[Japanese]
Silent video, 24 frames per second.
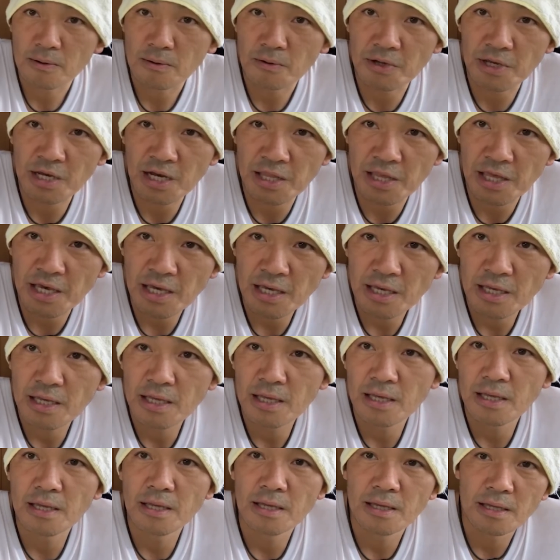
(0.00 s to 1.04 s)
これがね、
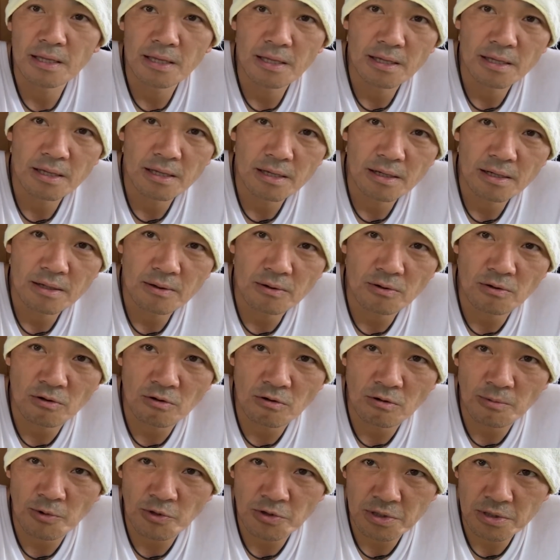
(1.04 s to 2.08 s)
こ
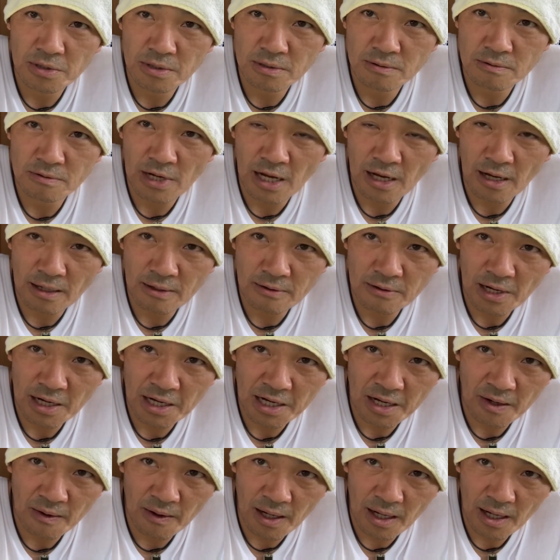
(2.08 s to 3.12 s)
の裏、裏
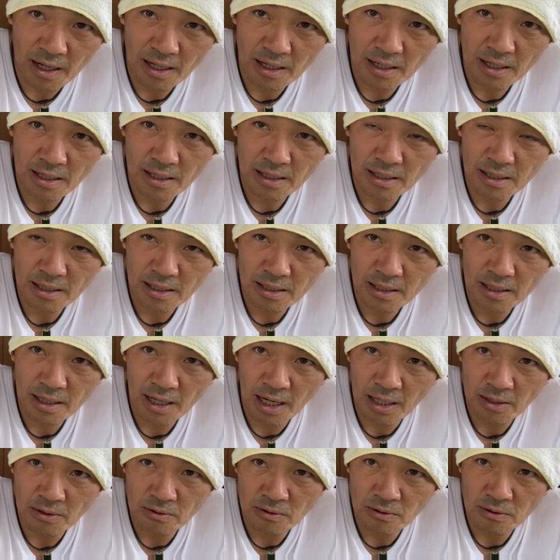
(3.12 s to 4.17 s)
側、
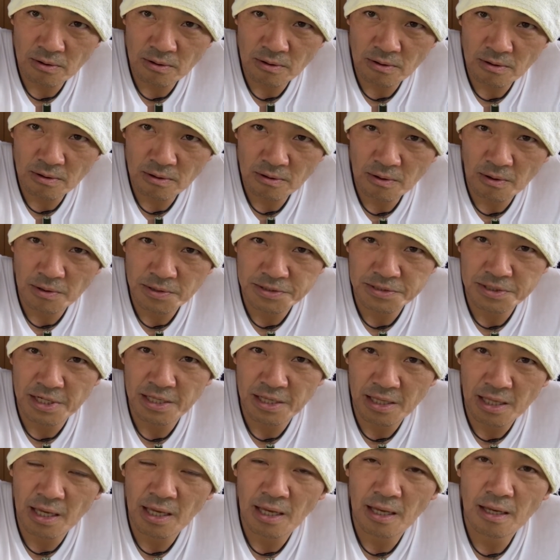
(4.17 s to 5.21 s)
あの擦
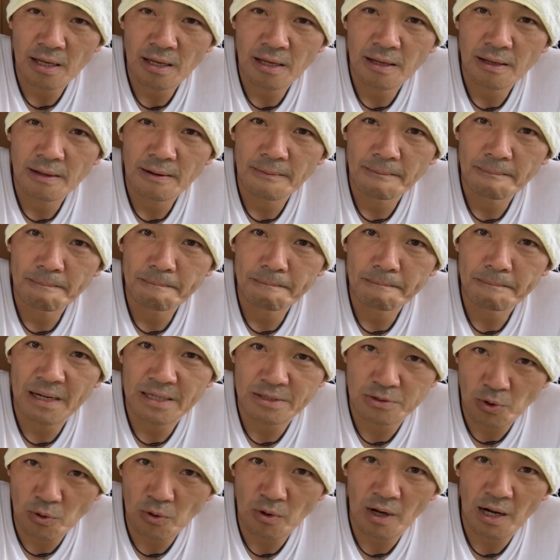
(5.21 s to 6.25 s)
れて、ま
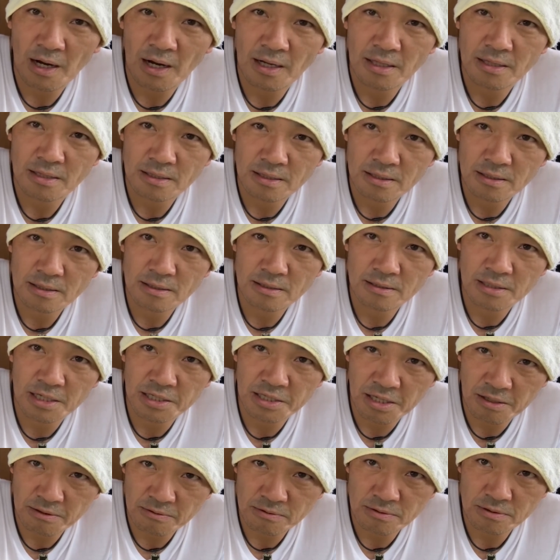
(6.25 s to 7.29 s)
あ、銅が
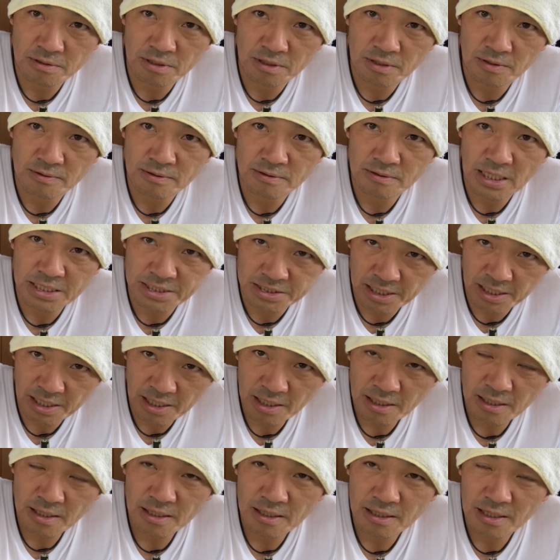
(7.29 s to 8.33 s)
出てるっていうやつや
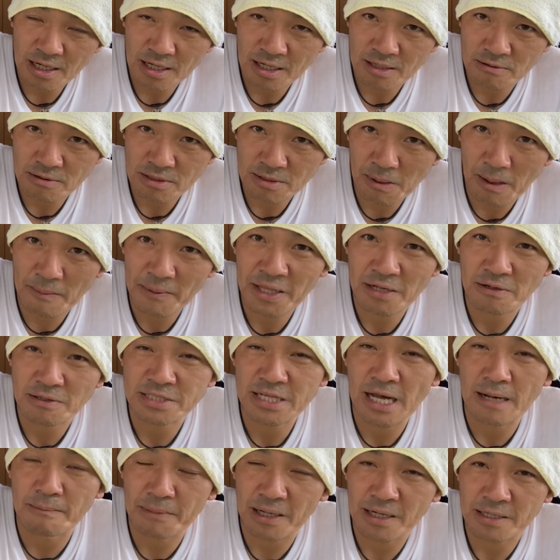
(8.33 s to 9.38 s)
ね。あの、今までの
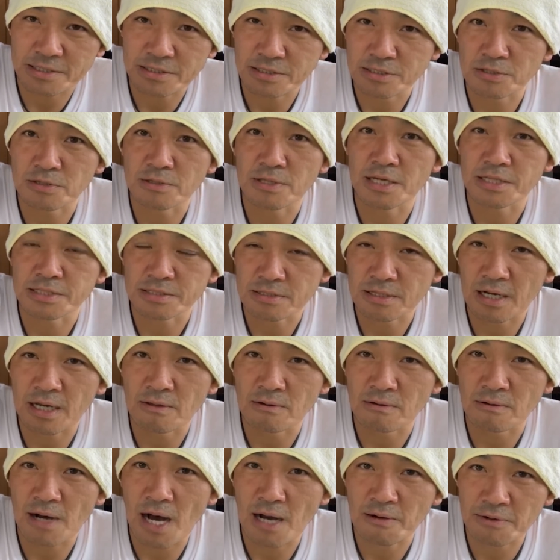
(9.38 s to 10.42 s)
サンバーについちゃったやつ。あ
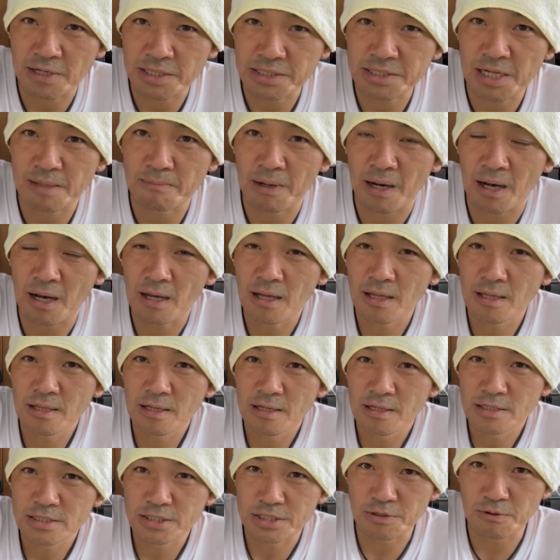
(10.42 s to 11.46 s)
の、白煙サンバー。
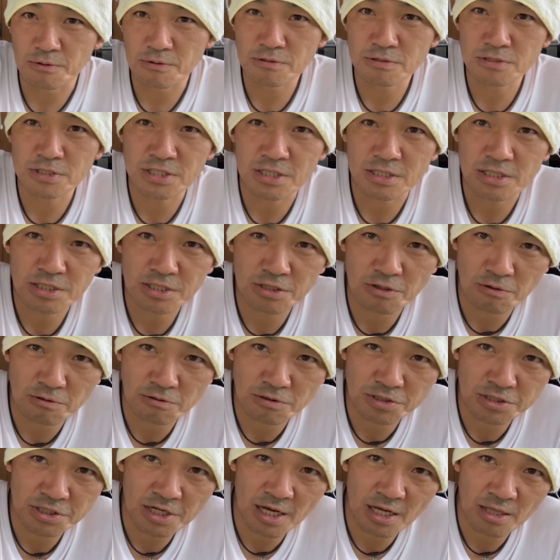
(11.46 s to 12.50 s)
白くじ、白
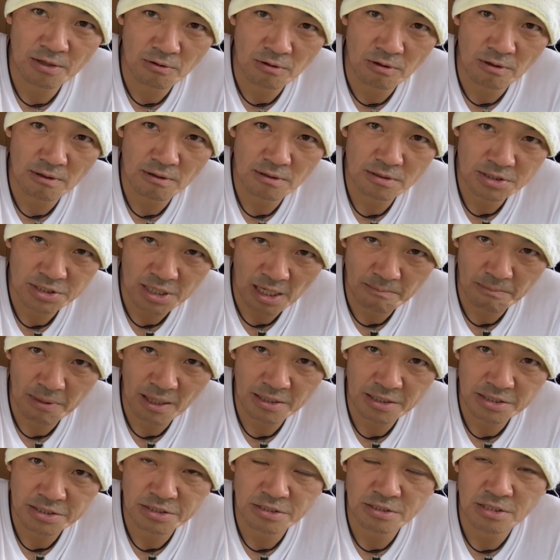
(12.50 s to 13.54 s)
くじらの
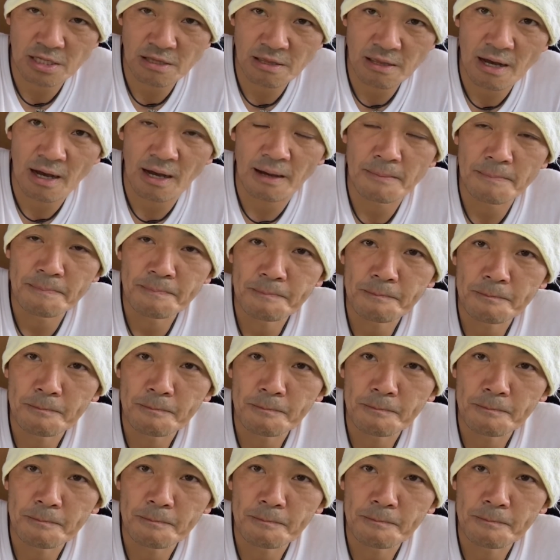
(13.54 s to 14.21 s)
サンバーについてた、